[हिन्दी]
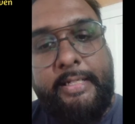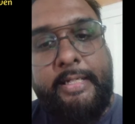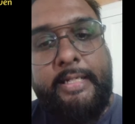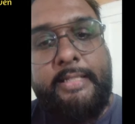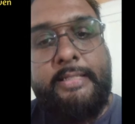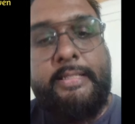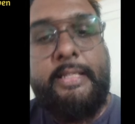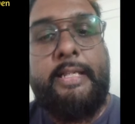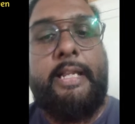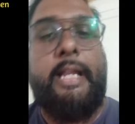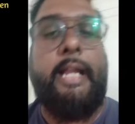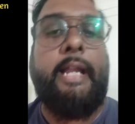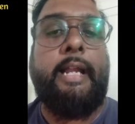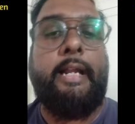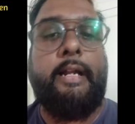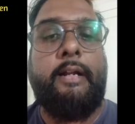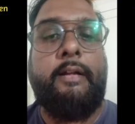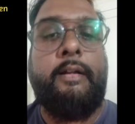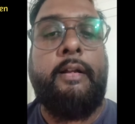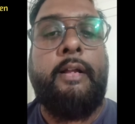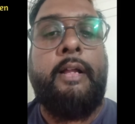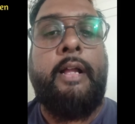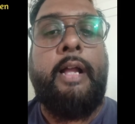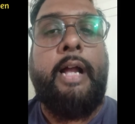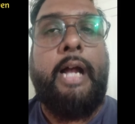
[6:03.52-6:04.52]
तरीके से ही
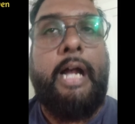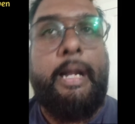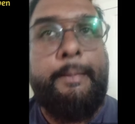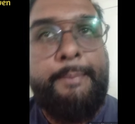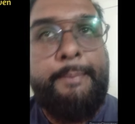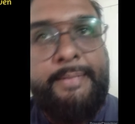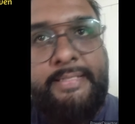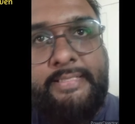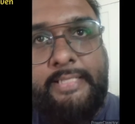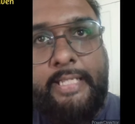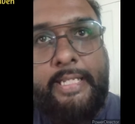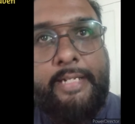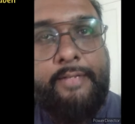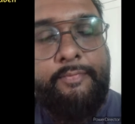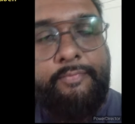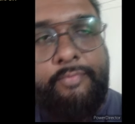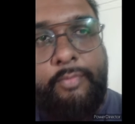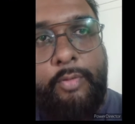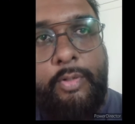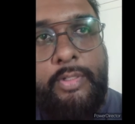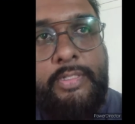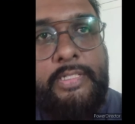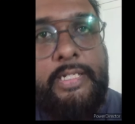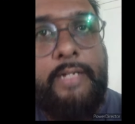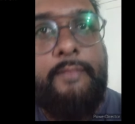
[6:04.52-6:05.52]
आएगा अभी सारे
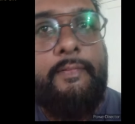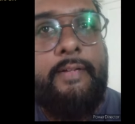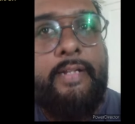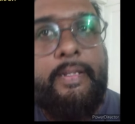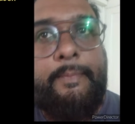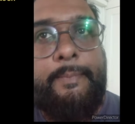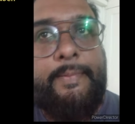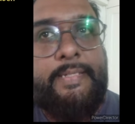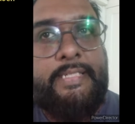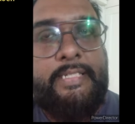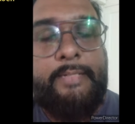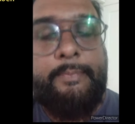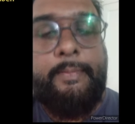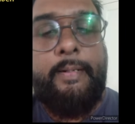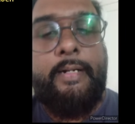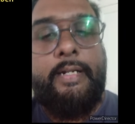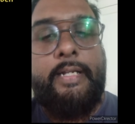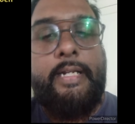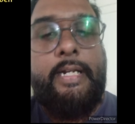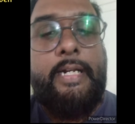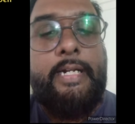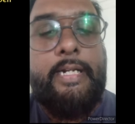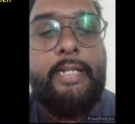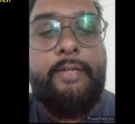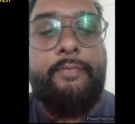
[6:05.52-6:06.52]
फ़ोन जावा के पीछे
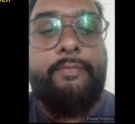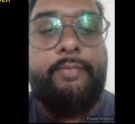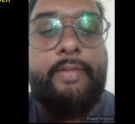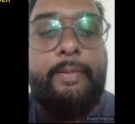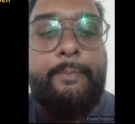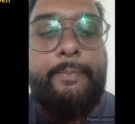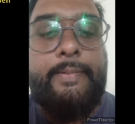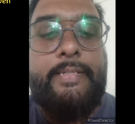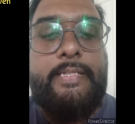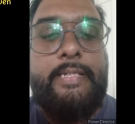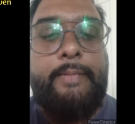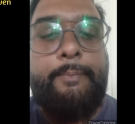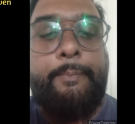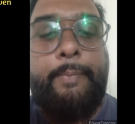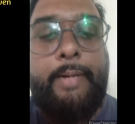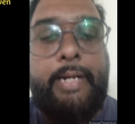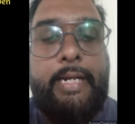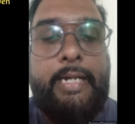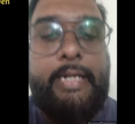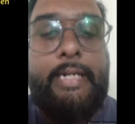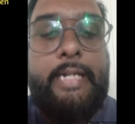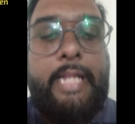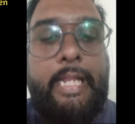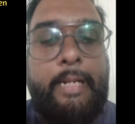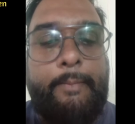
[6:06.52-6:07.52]
भाग रहे हैं डफ के पीछे
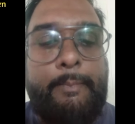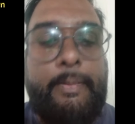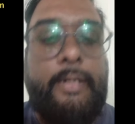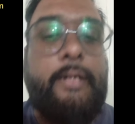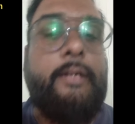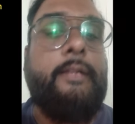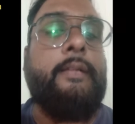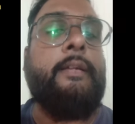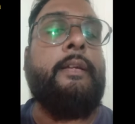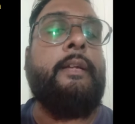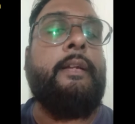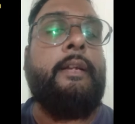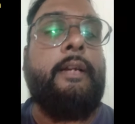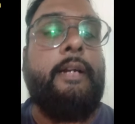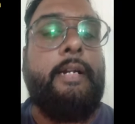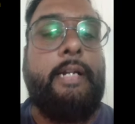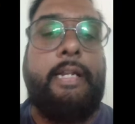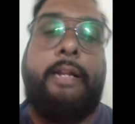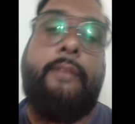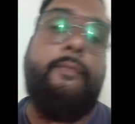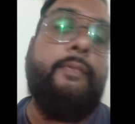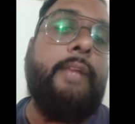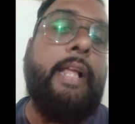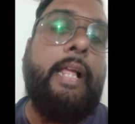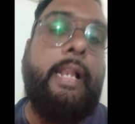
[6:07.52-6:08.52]
पाइट डायमंड
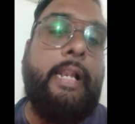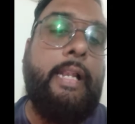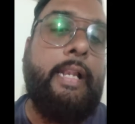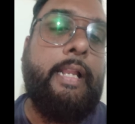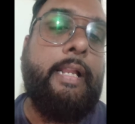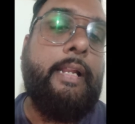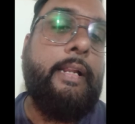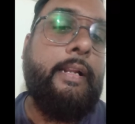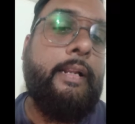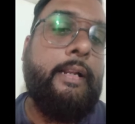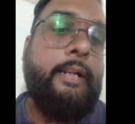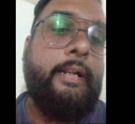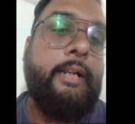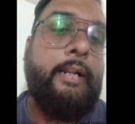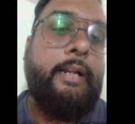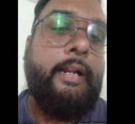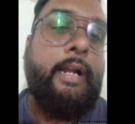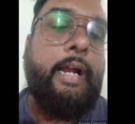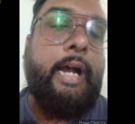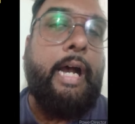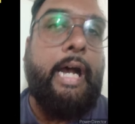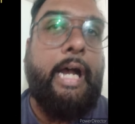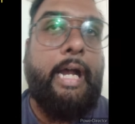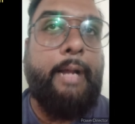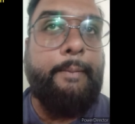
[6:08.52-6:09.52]
डफ लें
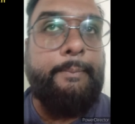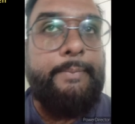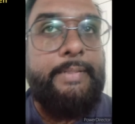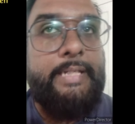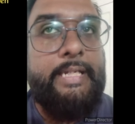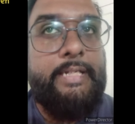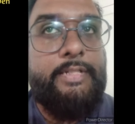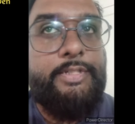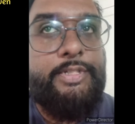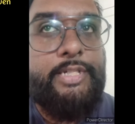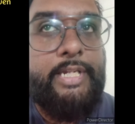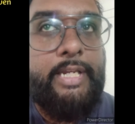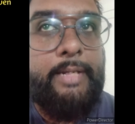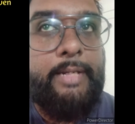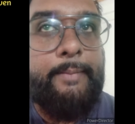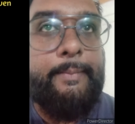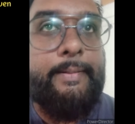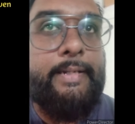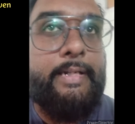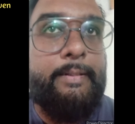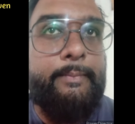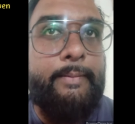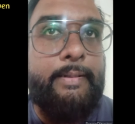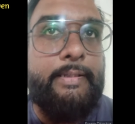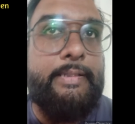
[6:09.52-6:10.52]
आप ये छः
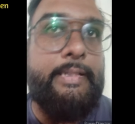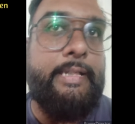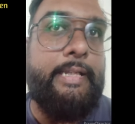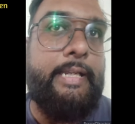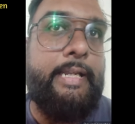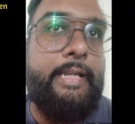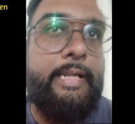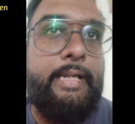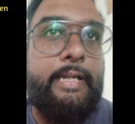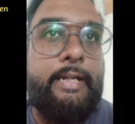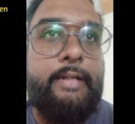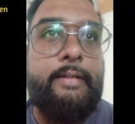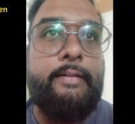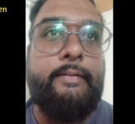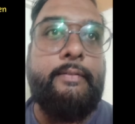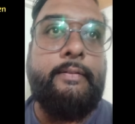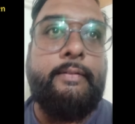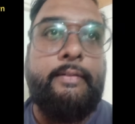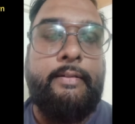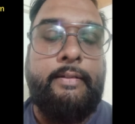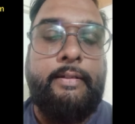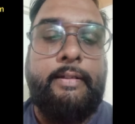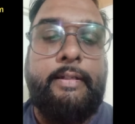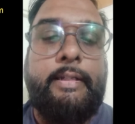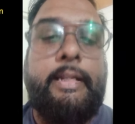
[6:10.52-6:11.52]
महीने बाद देखिएगा
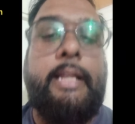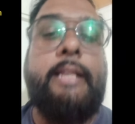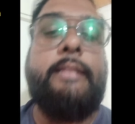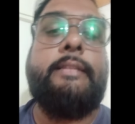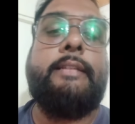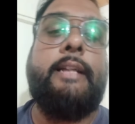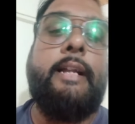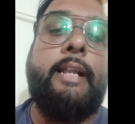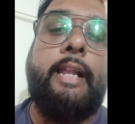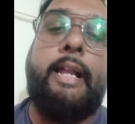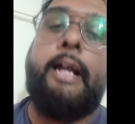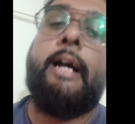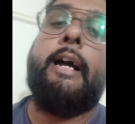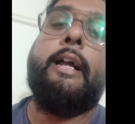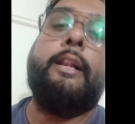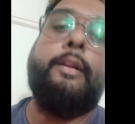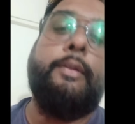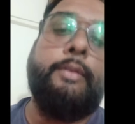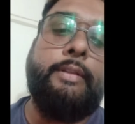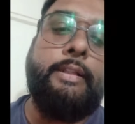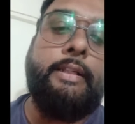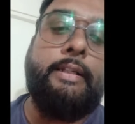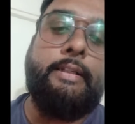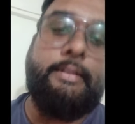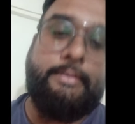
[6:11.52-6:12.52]
कि इसका क्या
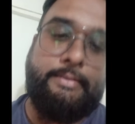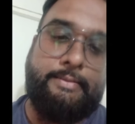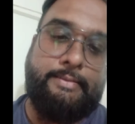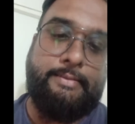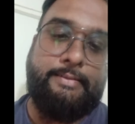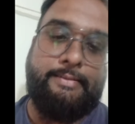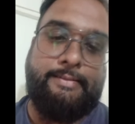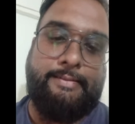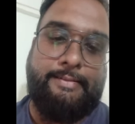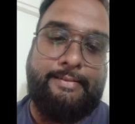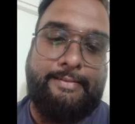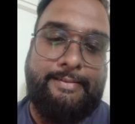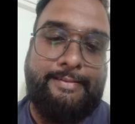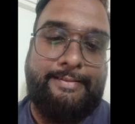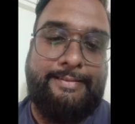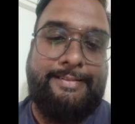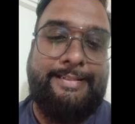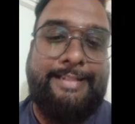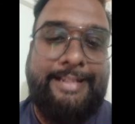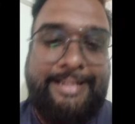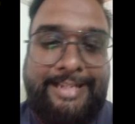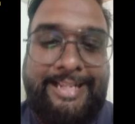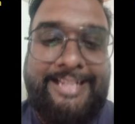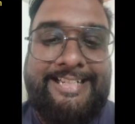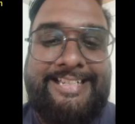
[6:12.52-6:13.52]
हाल होता है
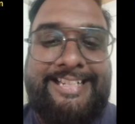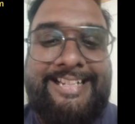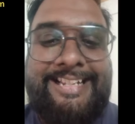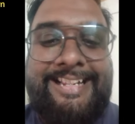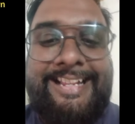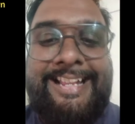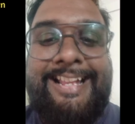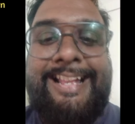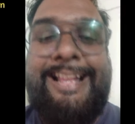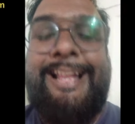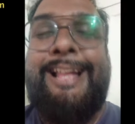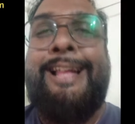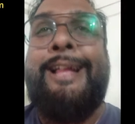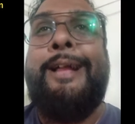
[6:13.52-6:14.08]
ठीक है जी